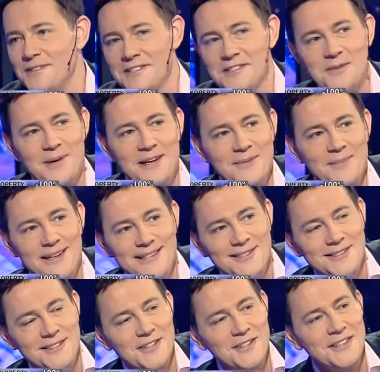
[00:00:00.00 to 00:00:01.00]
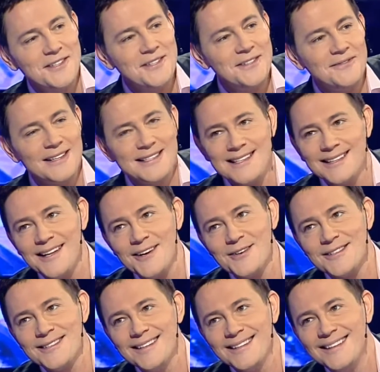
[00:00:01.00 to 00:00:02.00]
Widzę, że pani bardzo chce 42, cena
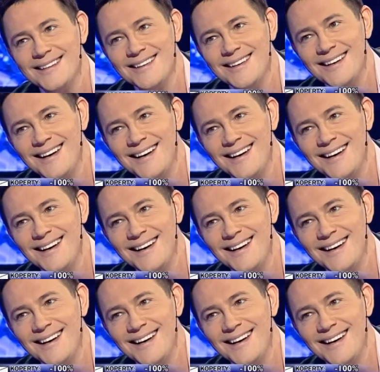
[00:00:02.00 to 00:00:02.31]
rośnie.